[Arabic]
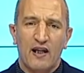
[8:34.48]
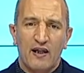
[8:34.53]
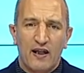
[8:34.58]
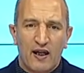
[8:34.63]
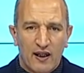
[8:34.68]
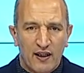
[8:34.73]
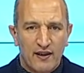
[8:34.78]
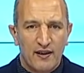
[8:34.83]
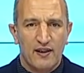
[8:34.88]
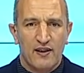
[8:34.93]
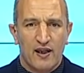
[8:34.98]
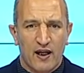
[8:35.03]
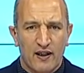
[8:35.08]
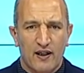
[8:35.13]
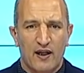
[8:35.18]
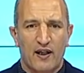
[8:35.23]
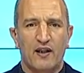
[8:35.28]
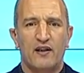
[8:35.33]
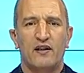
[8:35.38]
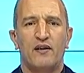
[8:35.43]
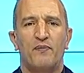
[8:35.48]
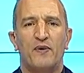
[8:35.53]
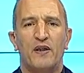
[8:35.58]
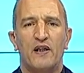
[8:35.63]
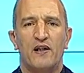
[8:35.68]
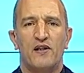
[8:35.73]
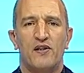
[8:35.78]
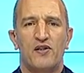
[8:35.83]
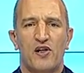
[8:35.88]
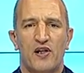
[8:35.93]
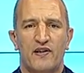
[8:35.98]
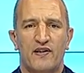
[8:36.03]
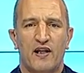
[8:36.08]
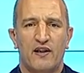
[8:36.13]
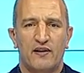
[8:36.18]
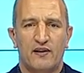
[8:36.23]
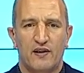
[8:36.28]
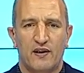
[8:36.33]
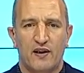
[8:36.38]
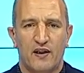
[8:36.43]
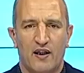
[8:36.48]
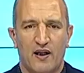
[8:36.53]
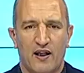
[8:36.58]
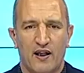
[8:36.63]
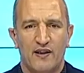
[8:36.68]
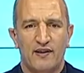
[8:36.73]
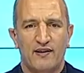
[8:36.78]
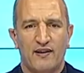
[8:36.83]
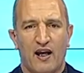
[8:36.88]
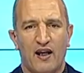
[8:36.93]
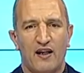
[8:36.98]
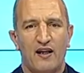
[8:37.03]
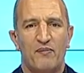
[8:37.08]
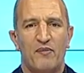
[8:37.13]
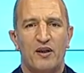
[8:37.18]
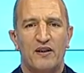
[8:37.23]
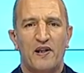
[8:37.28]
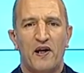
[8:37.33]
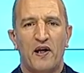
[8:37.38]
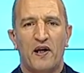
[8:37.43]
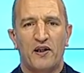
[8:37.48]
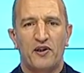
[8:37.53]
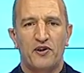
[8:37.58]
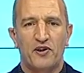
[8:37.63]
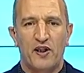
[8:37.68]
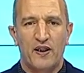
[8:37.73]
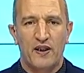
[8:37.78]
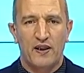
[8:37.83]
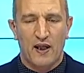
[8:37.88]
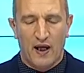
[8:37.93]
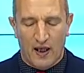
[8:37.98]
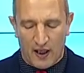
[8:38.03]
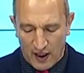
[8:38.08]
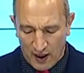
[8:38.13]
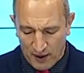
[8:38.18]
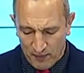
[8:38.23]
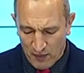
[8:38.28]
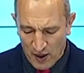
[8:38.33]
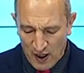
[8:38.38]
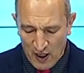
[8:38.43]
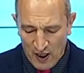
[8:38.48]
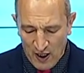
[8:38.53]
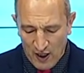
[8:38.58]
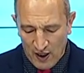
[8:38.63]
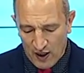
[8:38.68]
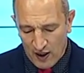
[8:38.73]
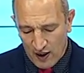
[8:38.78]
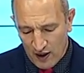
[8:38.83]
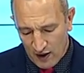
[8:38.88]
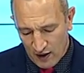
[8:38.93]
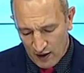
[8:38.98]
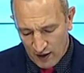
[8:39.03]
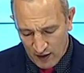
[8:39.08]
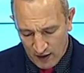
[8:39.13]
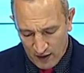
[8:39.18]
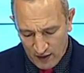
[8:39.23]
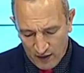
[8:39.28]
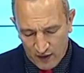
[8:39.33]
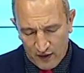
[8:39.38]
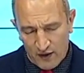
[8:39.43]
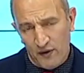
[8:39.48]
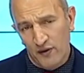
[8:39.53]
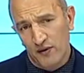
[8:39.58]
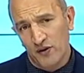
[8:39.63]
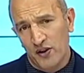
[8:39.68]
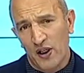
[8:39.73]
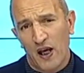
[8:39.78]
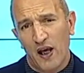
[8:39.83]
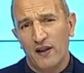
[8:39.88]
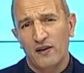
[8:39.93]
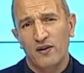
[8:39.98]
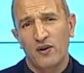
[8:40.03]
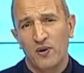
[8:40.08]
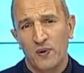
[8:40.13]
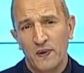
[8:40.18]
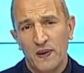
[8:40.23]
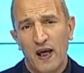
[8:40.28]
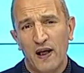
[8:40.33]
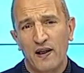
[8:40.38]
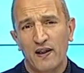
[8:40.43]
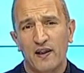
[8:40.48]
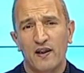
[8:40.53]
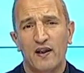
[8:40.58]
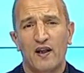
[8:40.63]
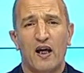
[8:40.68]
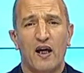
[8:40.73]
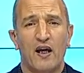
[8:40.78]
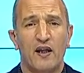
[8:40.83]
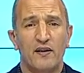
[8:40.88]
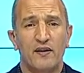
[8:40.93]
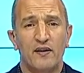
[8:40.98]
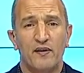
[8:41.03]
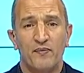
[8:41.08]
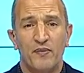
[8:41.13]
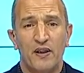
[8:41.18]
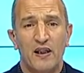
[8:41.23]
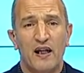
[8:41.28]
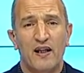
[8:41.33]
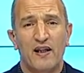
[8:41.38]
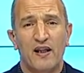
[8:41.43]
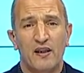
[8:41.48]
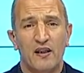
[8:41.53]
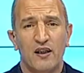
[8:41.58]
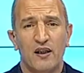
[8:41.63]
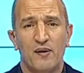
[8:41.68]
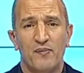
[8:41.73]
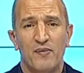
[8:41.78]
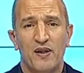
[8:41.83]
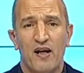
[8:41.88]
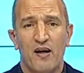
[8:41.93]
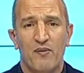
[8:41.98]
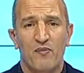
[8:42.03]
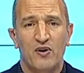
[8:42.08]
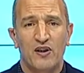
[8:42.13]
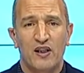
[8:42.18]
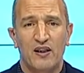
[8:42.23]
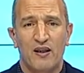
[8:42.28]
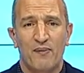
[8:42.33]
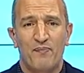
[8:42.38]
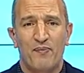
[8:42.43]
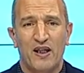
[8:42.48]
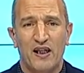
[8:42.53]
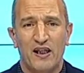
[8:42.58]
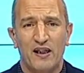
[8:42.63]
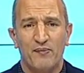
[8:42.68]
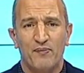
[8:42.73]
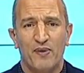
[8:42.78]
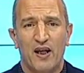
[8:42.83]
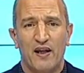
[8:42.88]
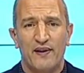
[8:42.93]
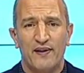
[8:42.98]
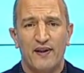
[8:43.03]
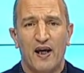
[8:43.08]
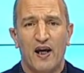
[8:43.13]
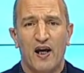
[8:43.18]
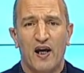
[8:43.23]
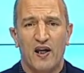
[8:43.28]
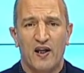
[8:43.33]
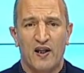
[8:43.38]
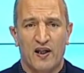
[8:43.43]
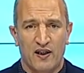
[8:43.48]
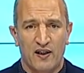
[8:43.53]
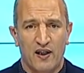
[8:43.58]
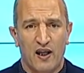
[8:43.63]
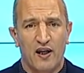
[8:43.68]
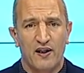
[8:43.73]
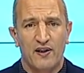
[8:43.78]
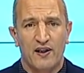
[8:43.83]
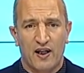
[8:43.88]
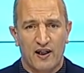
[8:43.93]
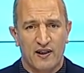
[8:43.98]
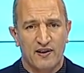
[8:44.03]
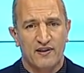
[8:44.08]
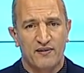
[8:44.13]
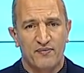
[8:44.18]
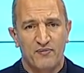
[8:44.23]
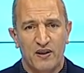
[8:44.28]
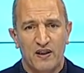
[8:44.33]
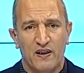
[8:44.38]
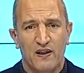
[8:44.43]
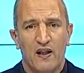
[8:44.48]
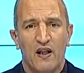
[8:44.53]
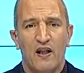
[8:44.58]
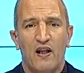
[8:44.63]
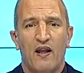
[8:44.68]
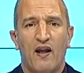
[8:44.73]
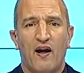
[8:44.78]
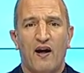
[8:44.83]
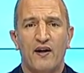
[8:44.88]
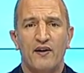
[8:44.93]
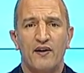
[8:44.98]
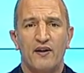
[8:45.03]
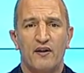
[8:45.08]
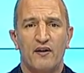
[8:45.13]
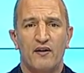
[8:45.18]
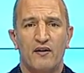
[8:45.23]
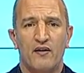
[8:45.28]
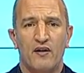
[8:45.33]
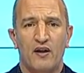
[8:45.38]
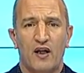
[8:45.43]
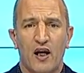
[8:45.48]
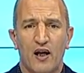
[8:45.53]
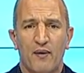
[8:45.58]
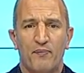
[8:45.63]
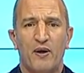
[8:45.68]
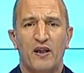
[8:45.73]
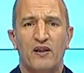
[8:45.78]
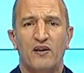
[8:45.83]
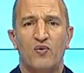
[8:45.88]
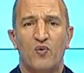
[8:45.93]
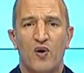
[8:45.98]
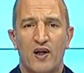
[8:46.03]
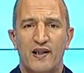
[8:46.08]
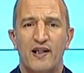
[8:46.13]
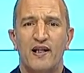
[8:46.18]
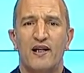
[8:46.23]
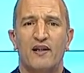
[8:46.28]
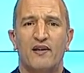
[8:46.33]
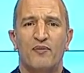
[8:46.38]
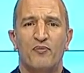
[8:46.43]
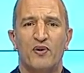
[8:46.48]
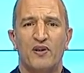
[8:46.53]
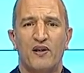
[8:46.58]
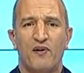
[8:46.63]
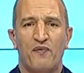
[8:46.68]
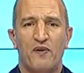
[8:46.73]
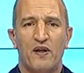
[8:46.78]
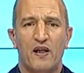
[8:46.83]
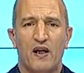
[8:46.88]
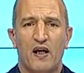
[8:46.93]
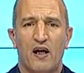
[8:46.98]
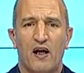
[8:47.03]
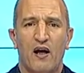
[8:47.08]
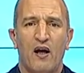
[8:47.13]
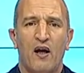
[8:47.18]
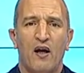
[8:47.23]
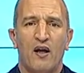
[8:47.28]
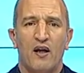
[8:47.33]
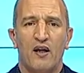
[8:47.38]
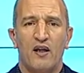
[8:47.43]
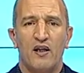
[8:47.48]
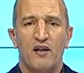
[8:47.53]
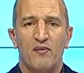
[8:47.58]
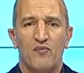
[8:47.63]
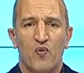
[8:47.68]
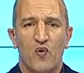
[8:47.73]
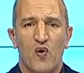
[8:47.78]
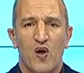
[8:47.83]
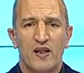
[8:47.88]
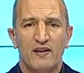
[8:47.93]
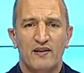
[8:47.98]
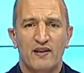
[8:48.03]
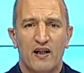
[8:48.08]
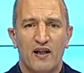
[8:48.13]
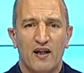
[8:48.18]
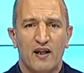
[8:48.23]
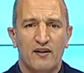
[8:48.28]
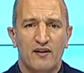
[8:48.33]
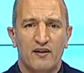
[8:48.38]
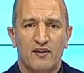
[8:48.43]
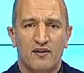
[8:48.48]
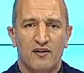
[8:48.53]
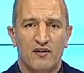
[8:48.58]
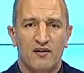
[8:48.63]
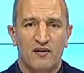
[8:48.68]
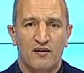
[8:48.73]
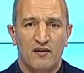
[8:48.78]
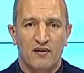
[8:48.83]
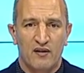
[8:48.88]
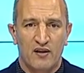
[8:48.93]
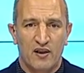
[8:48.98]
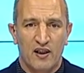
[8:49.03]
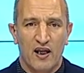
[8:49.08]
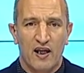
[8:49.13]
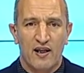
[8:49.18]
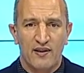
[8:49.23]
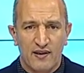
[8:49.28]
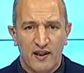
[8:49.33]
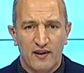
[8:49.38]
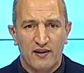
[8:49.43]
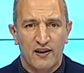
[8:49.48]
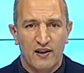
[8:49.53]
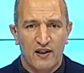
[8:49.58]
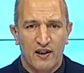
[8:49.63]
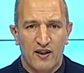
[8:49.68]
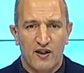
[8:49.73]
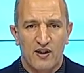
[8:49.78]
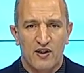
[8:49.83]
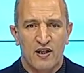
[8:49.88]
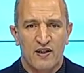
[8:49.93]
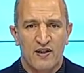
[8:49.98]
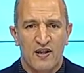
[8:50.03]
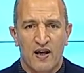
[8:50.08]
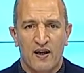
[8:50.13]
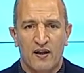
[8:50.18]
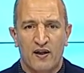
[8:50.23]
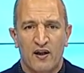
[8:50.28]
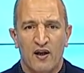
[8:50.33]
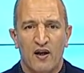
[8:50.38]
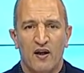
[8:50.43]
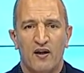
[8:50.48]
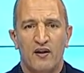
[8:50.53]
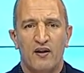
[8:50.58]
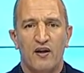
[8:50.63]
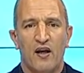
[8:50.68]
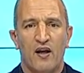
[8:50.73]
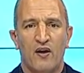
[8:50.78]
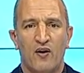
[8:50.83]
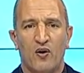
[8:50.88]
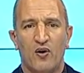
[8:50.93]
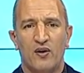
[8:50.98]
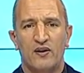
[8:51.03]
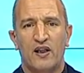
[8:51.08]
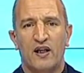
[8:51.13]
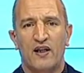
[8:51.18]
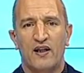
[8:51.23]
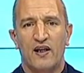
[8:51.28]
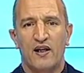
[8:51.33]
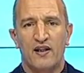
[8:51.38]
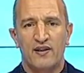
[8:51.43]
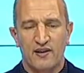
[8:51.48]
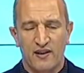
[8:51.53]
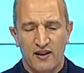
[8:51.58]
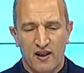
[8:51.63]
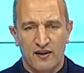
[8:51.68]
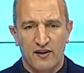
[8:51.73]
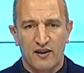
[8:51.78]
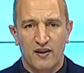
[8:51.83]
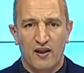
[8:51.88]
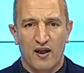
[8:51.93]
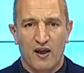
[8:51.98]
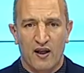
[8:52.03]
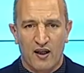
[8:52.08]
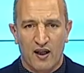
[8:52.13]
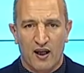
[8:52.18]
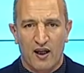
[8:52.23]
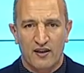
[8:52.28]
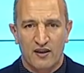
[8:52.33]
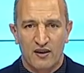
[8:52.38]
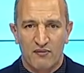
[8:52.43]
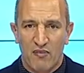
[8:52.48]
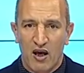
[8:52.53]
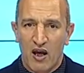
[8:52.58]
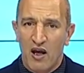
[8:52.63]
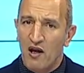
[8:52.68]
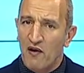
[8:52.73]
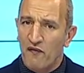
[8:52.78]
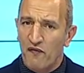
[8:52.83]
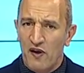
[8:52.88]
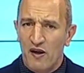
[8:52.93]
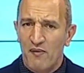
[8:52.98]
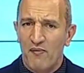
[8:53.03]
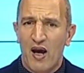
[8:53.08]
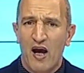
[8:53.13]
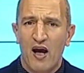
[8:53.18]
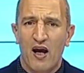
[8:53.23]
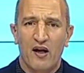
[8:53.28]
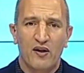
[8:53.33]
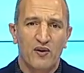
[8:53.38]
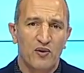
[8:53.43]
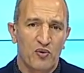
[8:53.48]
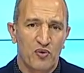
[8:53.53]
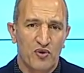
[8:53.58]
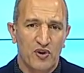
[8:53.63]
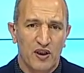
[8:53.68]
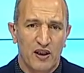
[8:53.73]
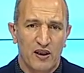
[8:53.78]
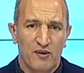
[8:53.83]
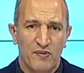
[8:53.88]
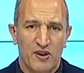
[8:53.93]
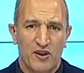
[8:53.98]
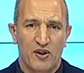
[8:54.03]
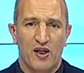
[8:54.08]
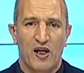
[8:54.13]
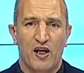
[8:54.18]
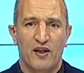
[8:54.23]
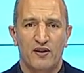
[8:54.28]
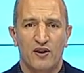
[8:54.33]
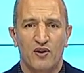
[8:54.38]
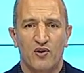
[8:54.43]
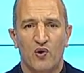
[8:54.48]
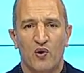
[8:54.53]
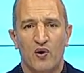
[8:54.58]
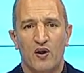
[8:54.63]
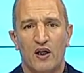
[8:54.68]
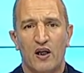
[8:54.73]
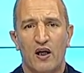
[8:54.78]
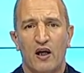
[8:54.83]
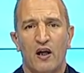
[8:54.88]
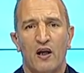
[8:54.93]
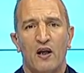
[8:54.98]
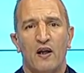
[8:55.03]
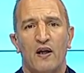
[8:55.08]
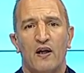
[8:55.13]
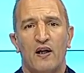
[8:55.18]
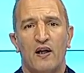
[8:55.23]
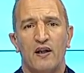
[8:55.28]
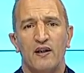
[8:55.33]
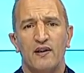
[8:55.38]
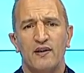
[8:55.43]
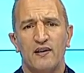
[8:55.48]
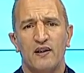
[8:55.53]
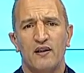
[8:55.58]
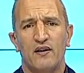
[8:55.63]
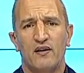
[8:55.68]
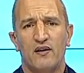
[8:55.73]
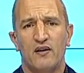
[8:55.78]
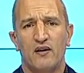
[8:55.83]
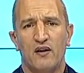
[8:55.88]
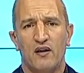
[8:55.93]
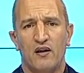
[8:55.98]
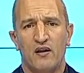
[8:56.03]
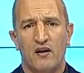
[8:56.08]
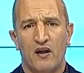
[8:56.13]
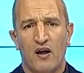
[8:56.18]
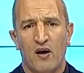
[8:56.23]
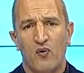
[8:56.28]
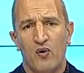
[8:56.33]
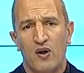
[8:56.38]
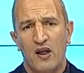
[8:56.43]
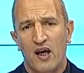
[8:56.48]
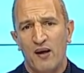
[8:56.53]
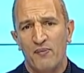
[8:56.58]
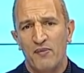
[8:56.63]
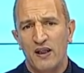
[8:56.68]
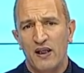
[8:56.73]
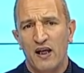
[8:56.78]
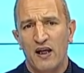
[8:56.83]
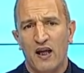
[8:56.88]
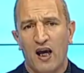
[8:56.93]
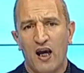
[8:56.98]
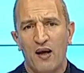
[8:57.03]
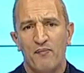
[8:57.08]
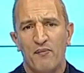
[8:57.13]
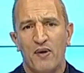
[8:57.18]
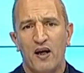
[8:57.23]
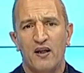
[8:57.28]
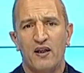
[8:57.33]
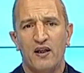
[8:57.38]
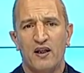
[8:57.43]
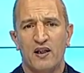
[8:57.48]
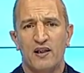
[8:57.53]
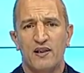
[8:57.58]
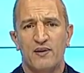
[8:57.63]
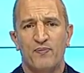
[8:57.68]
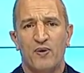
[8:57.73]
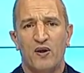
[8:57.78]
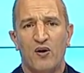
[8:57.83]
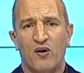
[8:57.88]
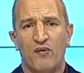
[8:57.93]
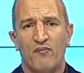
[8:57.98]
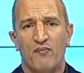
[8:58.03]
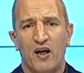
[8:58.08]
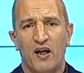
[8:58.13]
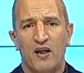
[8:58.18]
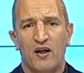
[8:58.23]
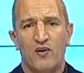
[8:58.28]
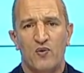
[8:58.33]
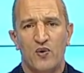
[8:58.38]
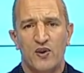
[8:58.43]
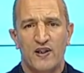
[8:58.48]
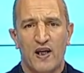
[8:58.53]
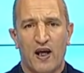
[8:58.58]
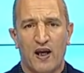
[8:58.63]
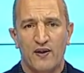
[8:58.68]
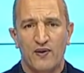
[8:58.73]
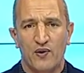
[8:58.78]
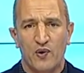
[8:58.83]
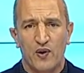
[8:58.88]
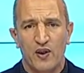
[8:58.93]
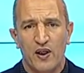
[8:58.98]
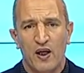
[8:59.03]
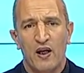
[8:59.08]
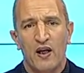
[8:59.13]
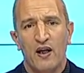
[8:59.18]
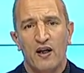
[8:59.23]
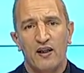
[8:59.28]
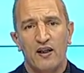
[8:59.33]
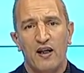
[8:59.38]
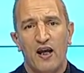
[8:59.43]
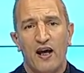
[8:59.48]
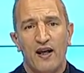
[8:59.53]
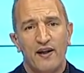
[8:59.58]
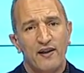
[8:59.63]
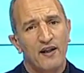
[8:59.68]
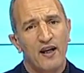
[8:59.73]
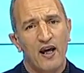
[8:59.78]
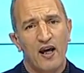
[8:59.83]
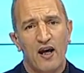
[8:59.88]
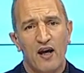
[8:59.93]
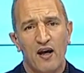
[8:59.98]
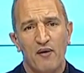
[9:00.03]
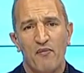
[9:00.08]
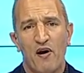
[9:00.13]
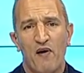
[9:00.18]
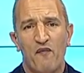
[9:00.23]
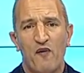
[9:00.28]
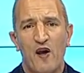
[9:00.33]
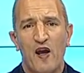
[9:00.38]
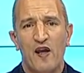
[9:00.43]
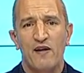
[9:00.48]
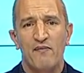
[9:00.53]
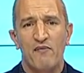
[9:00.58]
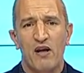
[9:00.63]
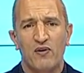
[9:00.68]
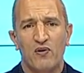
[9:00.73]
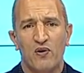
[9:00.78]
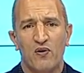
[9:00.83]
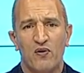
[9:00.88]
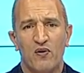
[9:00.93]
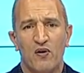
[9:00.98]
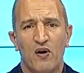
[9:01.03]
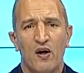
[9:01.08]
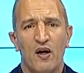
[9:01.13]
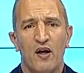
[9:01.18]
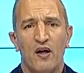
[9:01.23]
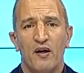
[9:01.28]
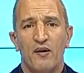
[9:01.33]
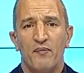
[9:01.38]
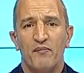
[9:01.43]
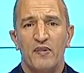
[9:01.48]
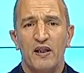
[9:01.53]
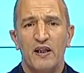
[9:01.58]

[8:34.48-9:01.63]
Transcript: التي ذكرت بإنجازات الرئيس على مدى عشرين عام آه، آه، جاءت هناك قراءات من الكثير من المتتبعين بأنها إعلان رسمي عن رغبة ونية بوتفليقة لمواصلة آه، رئاسته للجزائر للعهدة الرئاسية القادمة فيما تشير من جهة أخرى رئيسة أو الأمينة العامة لحزب العمال الويزة حنون إلى أنها ما فهمته من